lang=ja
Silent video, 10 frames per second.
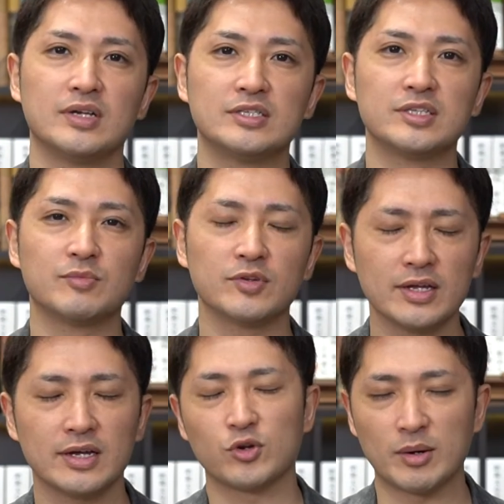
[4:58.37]
いつでも
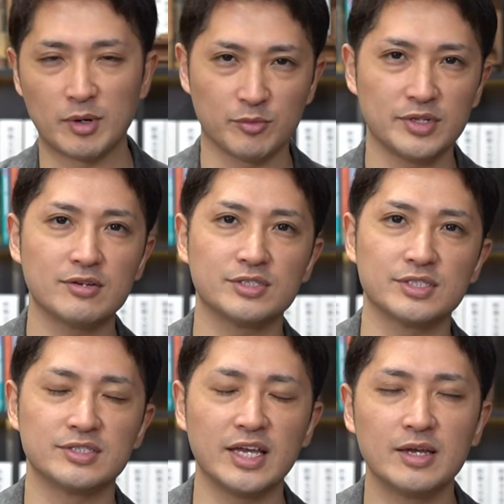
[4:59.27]
ね、ドラマも見れる
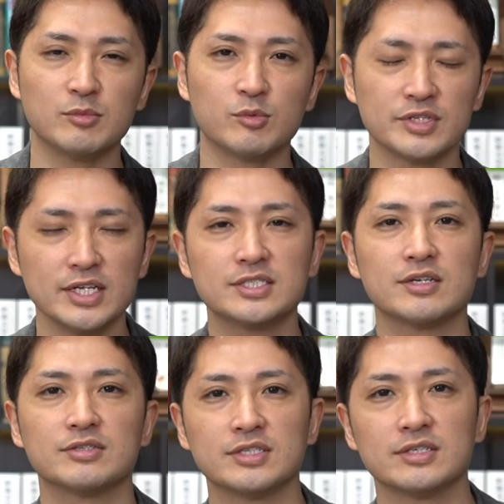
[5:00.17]
し、ゲームもでき
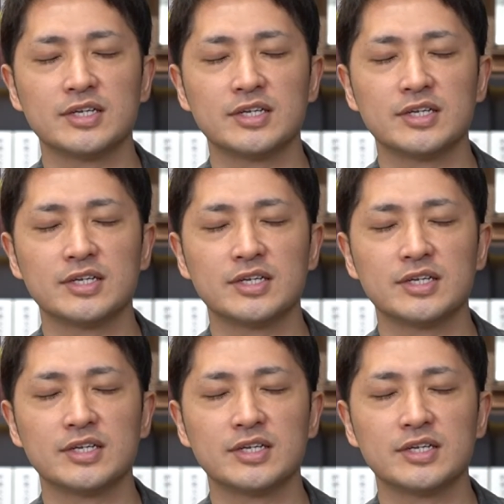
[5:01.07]
ちゃうし、